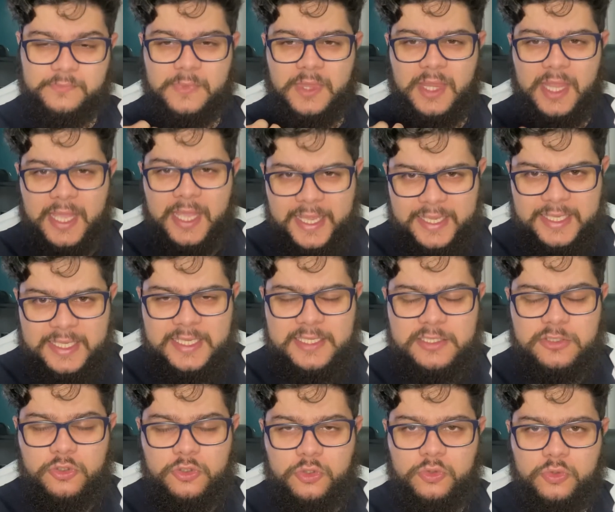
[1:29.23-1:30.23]
é que
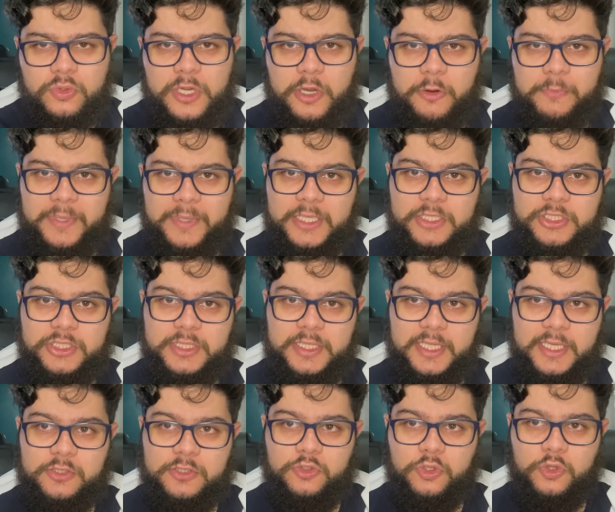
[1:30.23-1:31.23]
estruturalmente
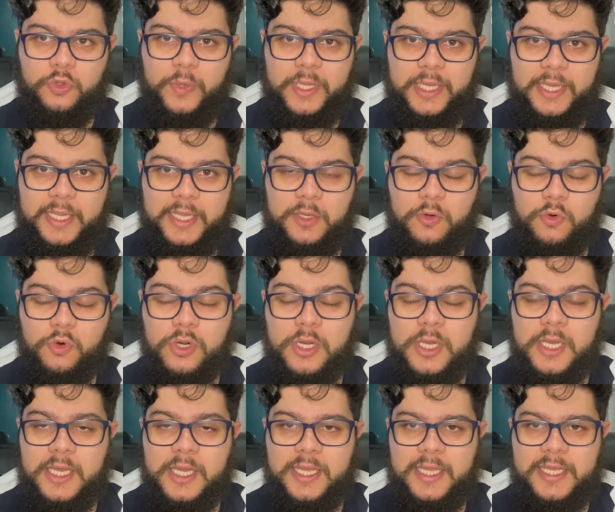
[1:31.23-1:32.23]
dentro do elenco
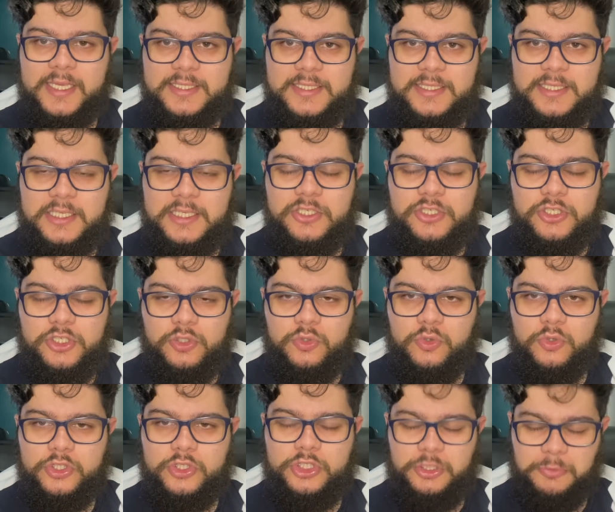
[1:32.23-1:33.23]
existe
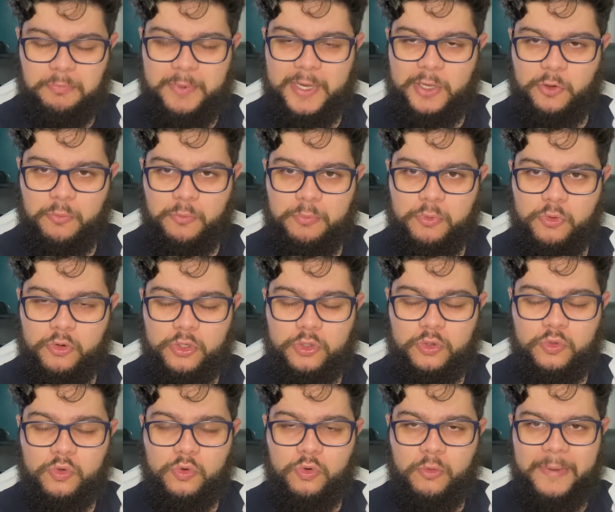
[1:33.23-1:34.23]
hoje para o
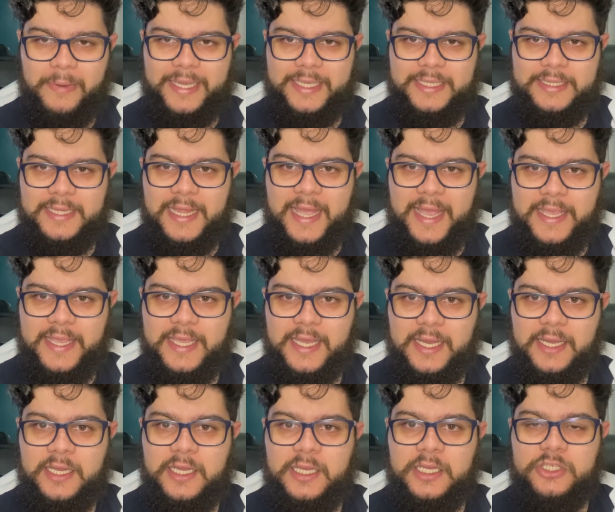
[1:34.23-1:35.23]
Porto uma
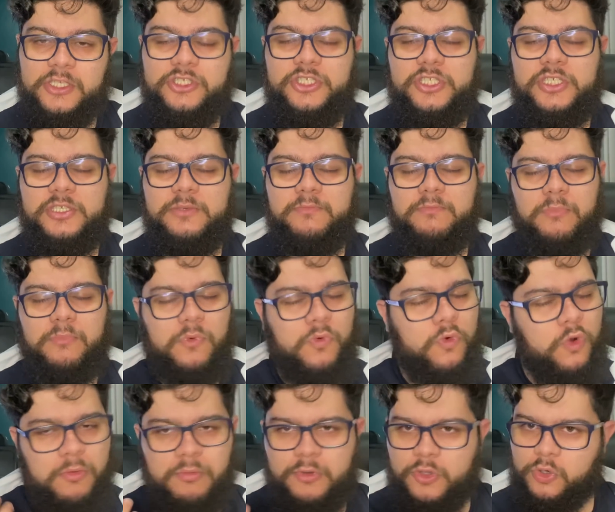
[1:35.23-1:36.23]
ideia de
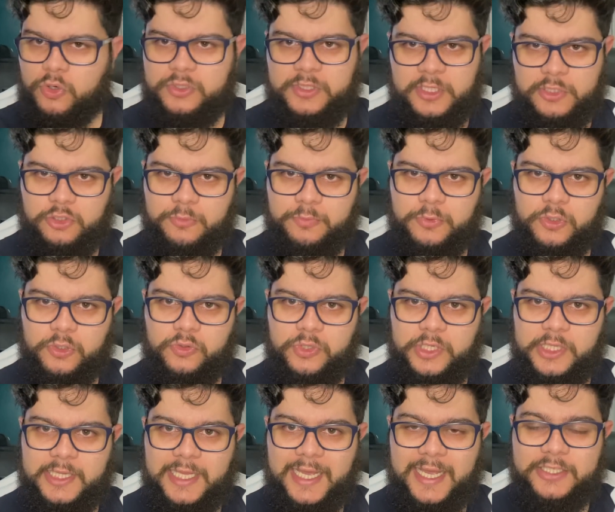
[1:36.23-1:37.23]
como em outras
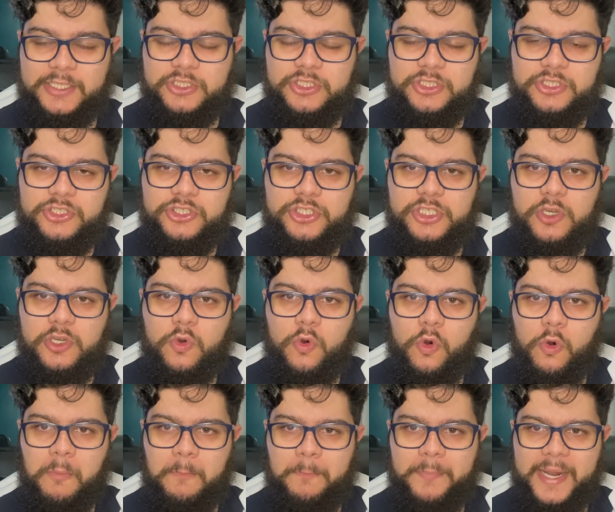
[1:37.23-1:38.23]
oportunidades, de
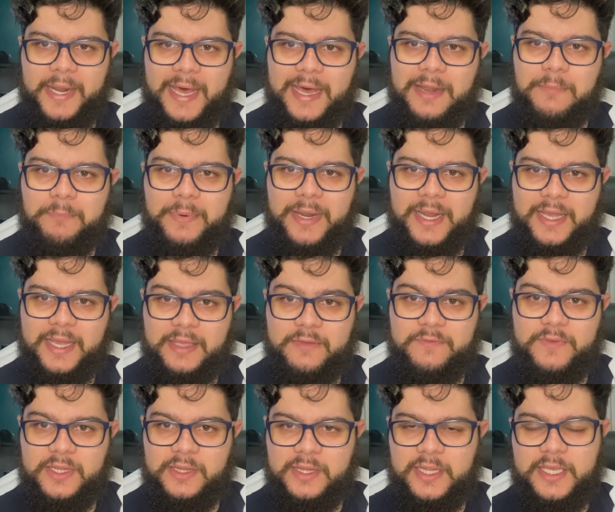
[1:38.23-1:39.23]
comprar para
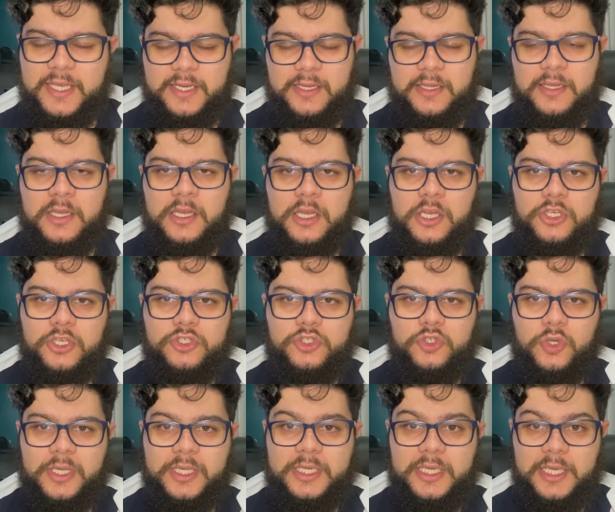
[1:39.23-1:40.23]
revender.
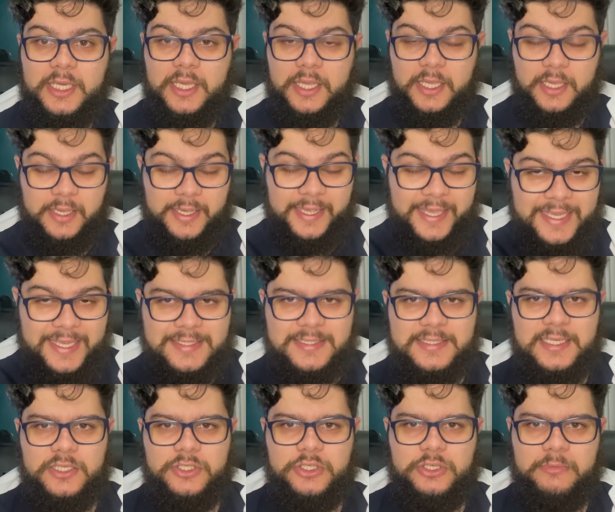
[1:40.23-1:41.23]
Só que
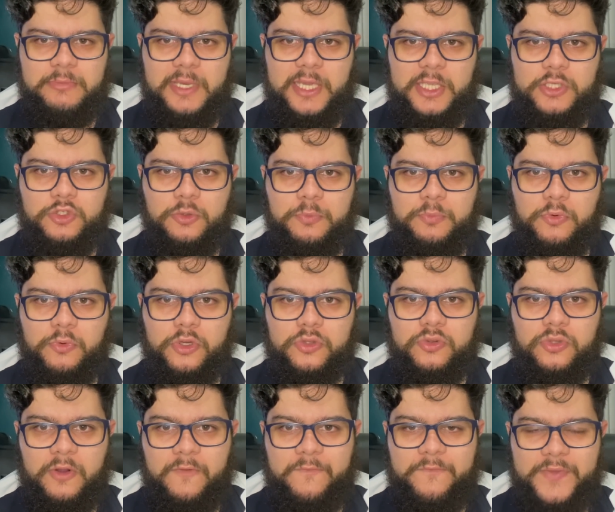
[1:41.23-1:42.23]
recentemente o
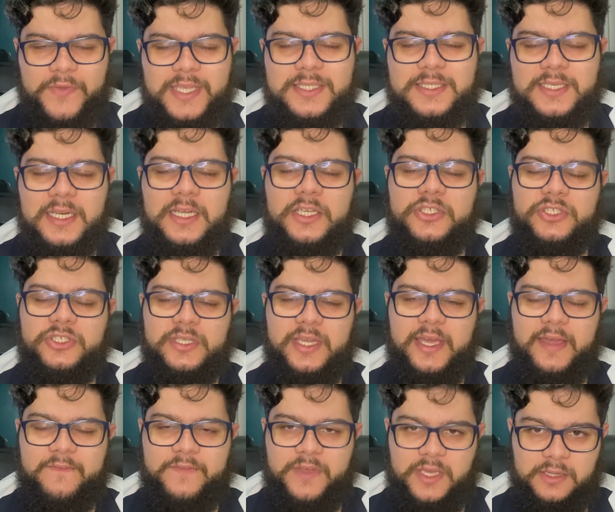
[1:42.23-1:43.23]
Porto não fez grandes
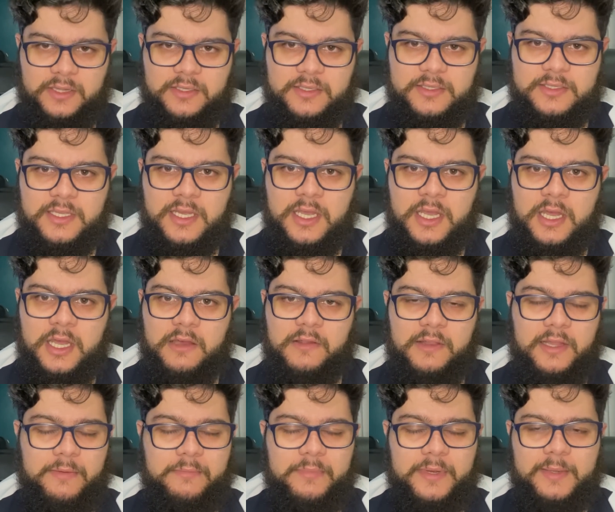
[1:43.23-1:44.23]
revendas.
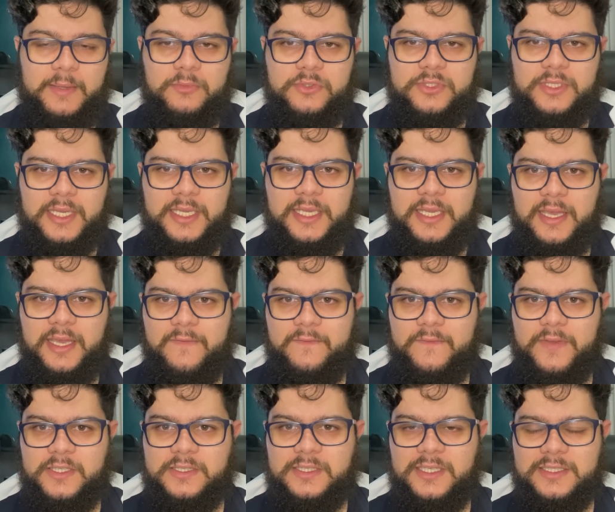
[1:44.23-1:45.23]
Lembremos aí
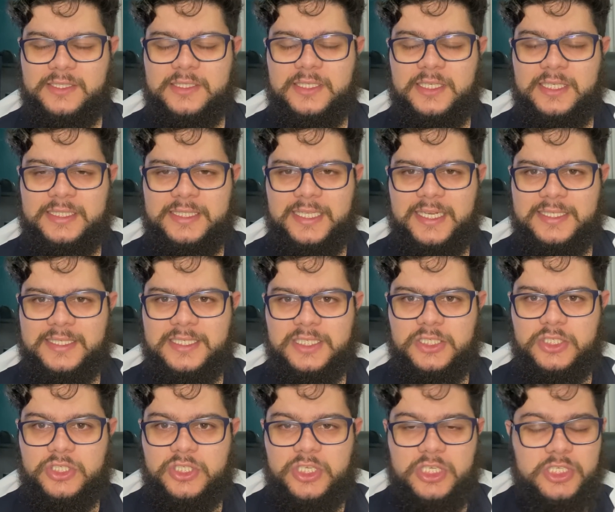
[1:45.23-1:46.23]
revendas
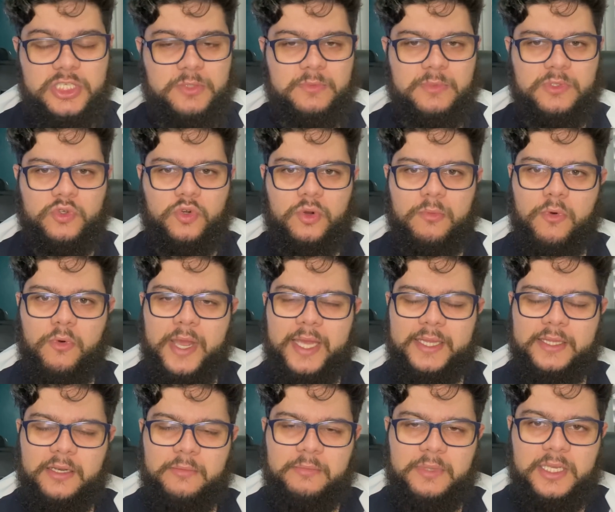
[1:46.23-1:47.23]
interessantíssimas, como o
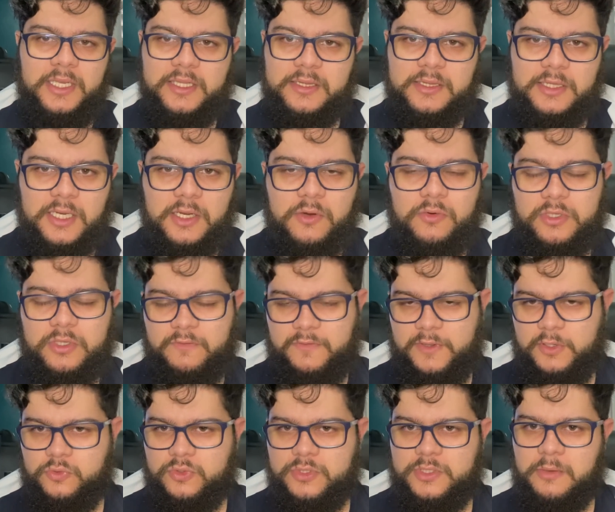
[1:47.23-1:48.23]
Éder Militão, que
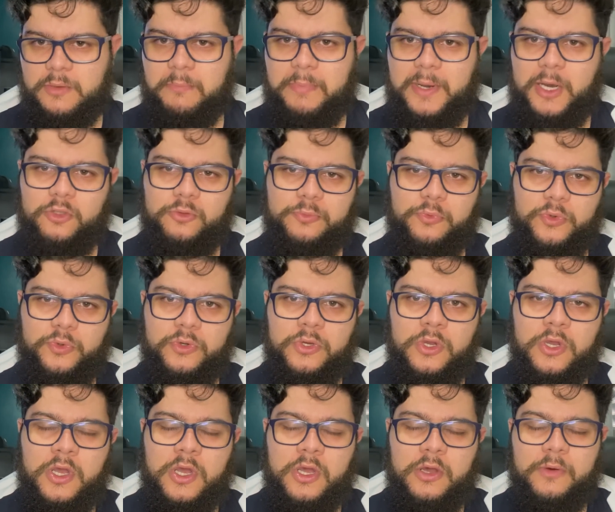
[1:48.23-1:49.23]
veio do São Paulo para
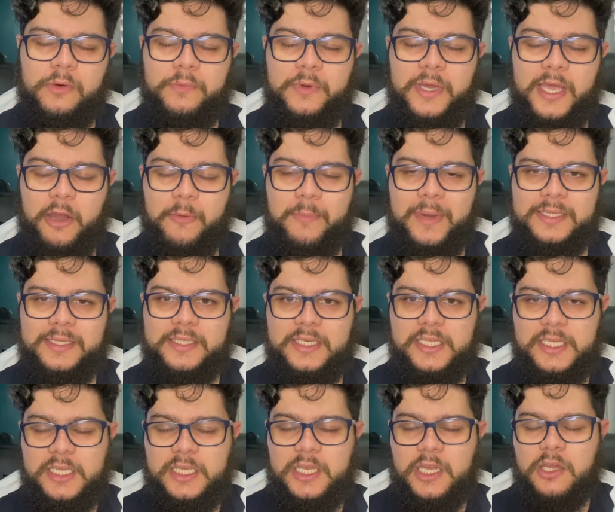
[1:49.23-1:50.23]
o Real
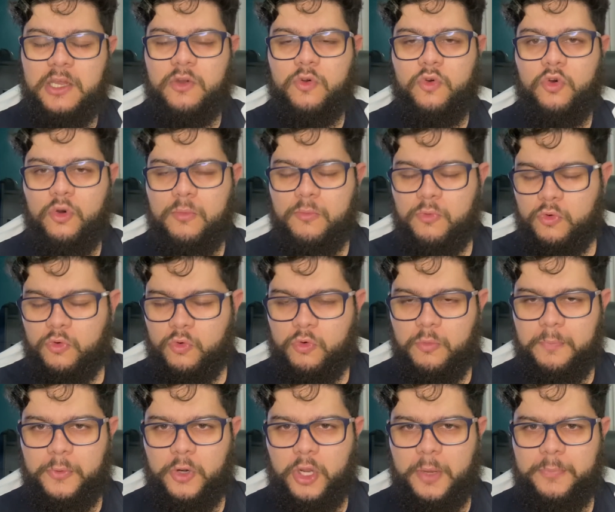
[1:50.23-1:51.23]
Madrid, como
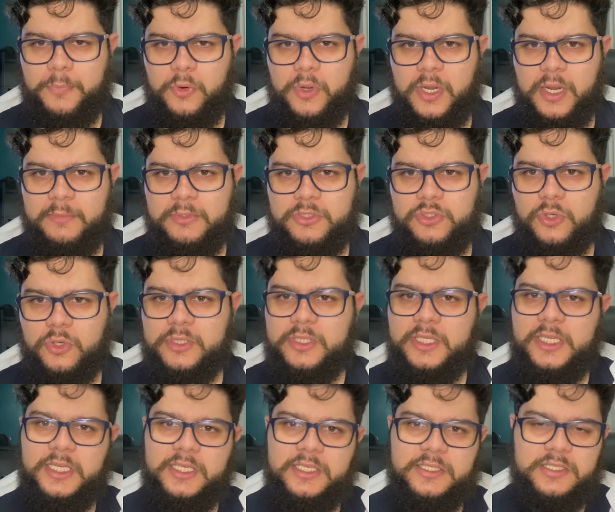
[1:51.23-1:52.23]
o próprio Rames
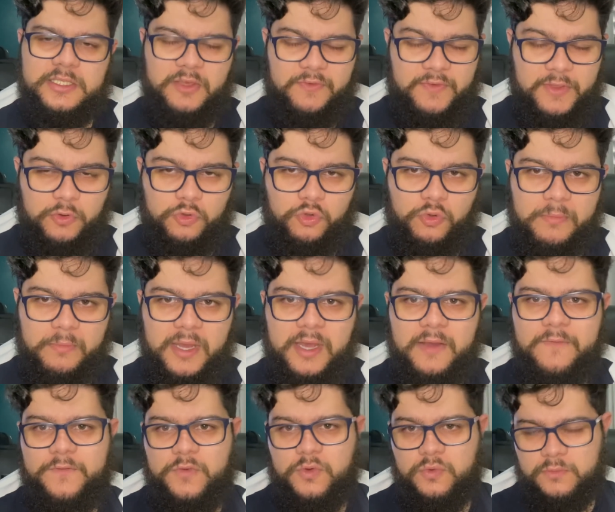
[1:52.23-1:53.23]
Rodrigues, que veio do
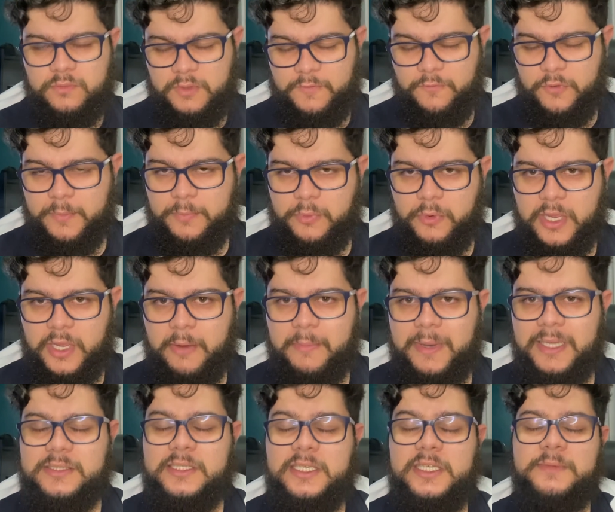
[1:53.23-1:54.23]
Banfield e foi para o Real
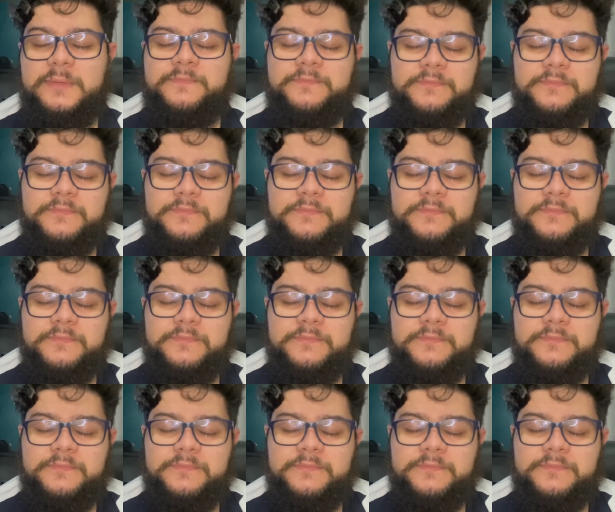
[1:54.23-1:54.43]
Madrid,